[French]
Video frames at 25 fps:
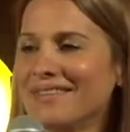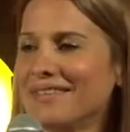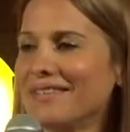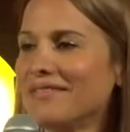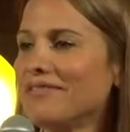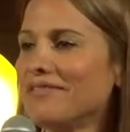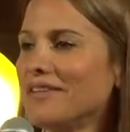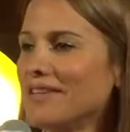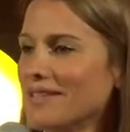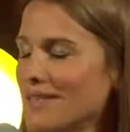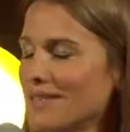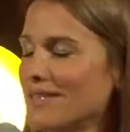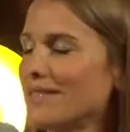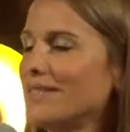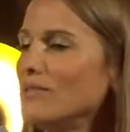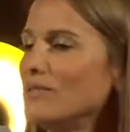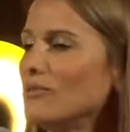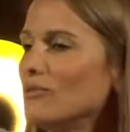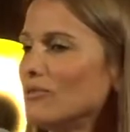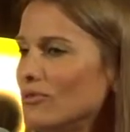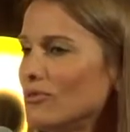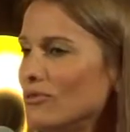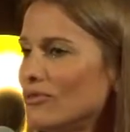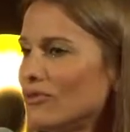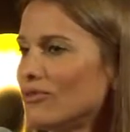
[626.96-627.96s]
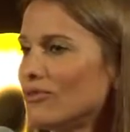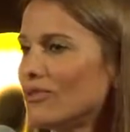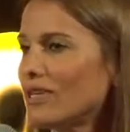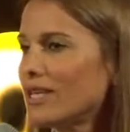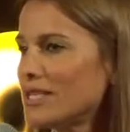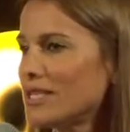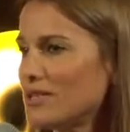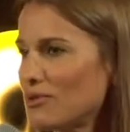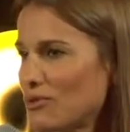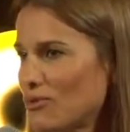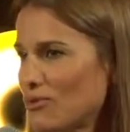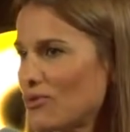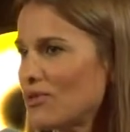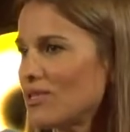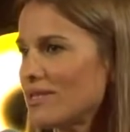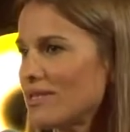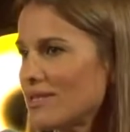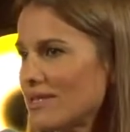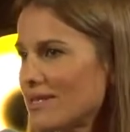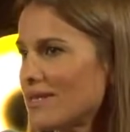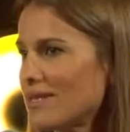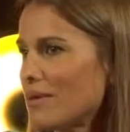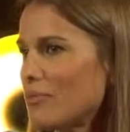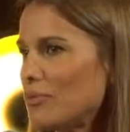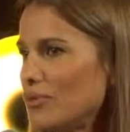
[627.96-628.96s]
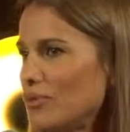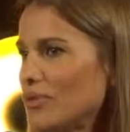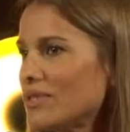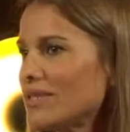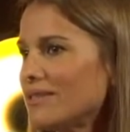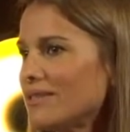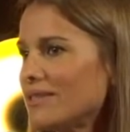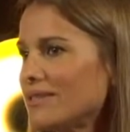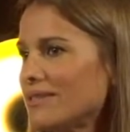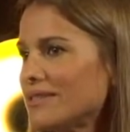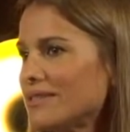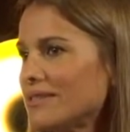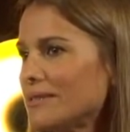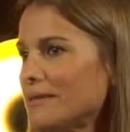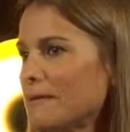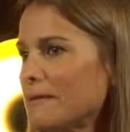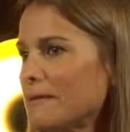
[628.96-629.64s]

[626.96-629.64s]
enfin, si on reste sous sa puissance.